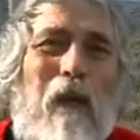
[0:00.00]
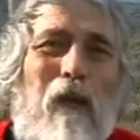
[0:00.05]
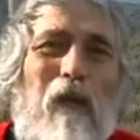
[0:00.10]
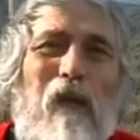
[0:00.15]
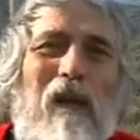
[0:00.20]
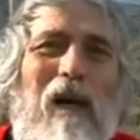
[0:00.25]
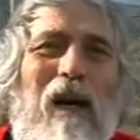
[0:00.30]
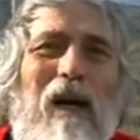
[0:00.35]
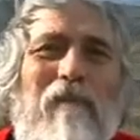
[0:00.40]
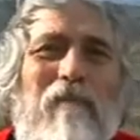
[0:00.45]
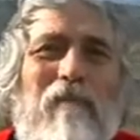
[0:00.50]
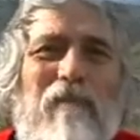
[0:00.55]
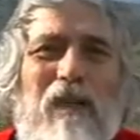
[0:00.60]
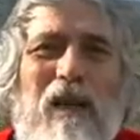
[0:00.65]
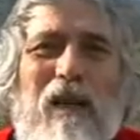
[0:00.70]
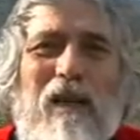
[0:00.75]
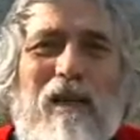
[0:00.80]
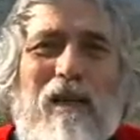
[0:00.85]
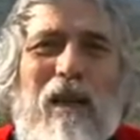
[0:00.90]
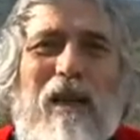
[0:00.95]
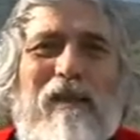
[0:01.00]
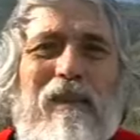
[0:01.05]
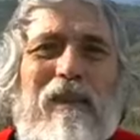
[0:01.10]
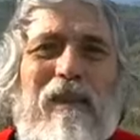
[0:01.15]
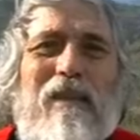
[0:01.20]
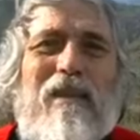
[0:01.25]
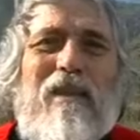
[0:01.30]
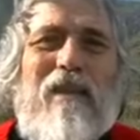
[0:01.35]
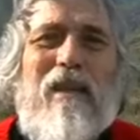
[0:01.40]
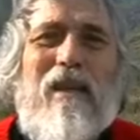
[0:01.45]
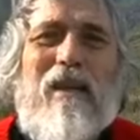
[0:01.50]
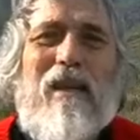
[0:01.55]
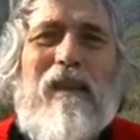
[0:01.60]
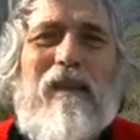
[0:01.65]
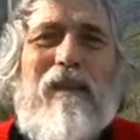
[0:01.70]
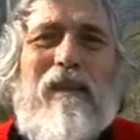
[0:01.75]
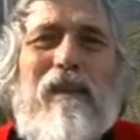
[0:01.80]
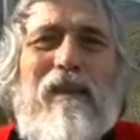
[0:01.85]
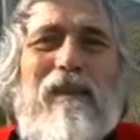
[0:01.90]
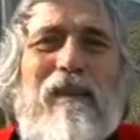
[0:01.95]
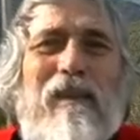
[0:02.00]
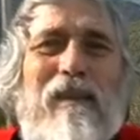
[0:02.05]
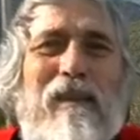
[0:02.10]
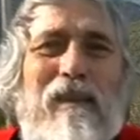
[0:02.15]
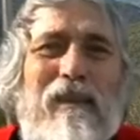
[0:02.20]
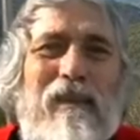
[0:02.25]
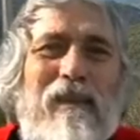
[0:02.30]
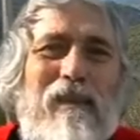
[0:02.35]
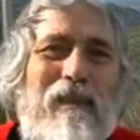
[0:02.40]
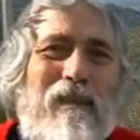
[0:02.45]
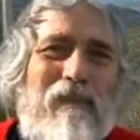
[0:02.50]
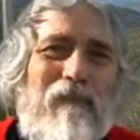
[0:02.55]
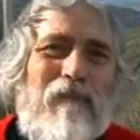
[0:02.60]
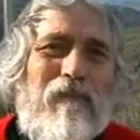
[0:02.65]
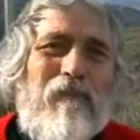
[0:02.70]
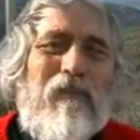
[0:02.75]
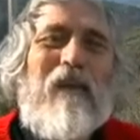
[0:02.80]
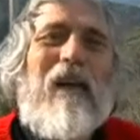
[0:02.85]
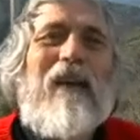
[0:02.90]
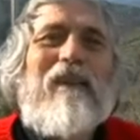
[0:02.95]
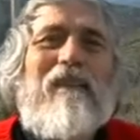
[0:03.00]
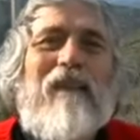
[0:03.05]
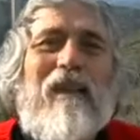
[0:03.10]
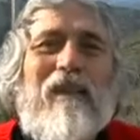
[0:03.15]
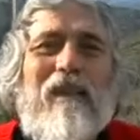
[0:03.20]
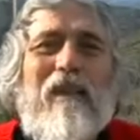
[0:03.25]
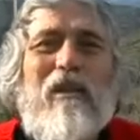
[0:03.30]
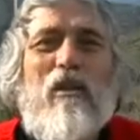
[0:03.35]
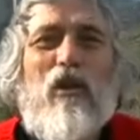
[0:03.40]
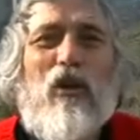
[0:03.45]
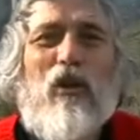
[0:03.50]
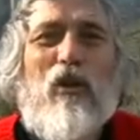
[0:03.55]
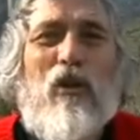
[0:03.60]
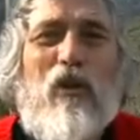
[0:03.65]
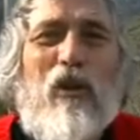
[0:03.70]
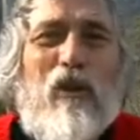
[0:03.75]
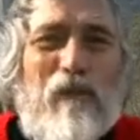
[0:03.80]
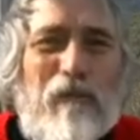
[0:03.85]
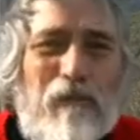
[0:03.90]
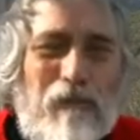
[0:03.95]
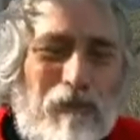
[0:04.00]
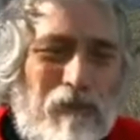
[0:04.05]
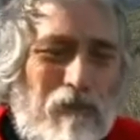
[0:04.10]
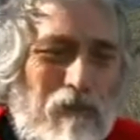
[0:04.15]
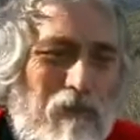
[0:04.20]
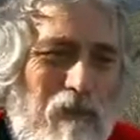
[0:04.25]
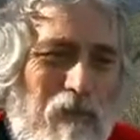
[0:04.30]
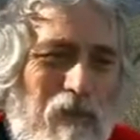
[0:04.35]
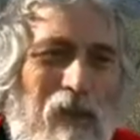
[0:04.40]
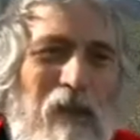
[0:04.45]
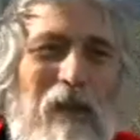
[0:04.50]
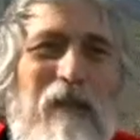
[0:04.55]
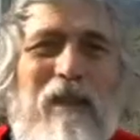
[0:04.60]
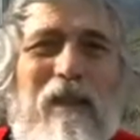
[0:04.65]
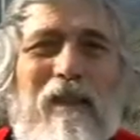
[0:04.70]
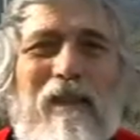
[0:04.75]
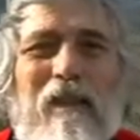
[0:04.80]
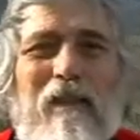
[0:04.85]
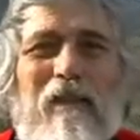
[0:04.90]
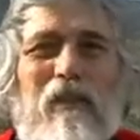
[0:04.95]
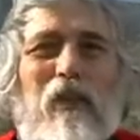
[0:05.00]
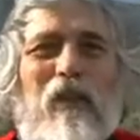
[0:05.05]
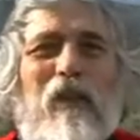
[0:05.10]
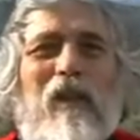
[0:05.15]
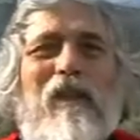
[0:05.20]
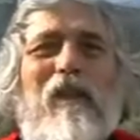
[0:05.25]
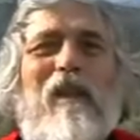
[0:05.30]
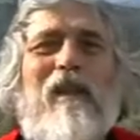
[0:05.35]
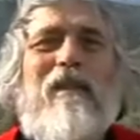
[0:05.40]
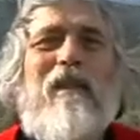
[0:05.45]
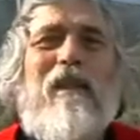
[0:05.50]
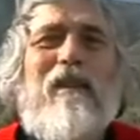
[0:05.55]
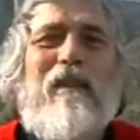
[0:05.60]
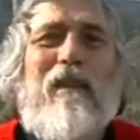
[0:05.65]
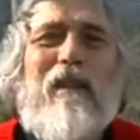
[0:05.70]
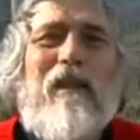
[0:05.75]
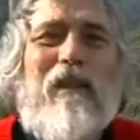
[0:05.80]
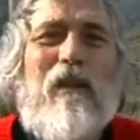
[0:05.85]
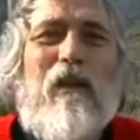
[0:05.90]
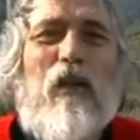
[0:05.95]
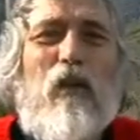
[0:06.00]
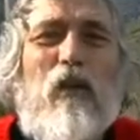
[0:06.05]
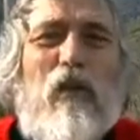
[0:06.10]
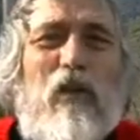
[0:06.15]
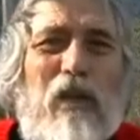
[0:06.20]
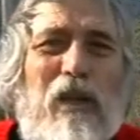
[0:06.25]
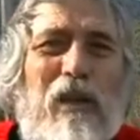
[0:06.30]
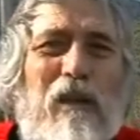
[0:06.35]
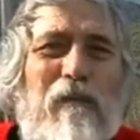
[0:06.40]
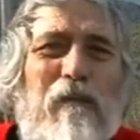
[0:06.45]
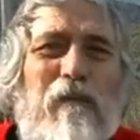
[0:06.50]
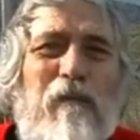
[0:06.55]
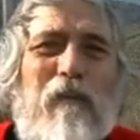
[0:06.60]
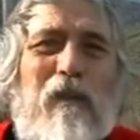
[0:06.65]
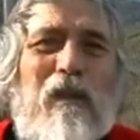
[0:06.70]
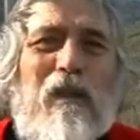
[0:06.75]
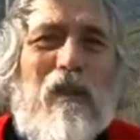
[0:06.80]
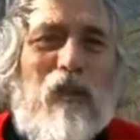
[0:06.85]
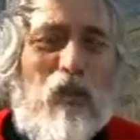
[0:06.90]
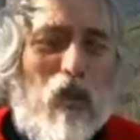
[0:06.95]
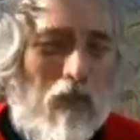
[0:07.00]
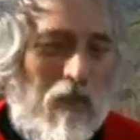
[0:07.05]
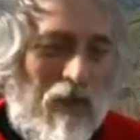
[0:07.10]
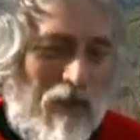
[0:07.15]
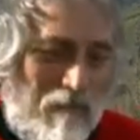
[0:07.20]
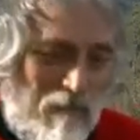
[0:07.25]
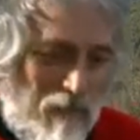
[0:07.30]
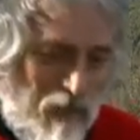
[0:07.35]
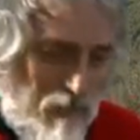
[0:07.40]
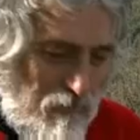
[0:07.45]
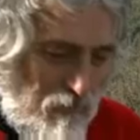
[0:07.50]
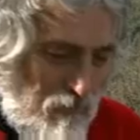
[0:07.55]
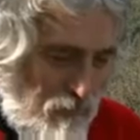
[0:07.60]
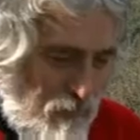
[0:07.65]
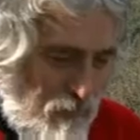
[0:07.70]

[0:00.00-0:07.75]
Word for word: quella mia santa zia nata nel giorno dell'esaltazione della Santa Croce di sua mamma.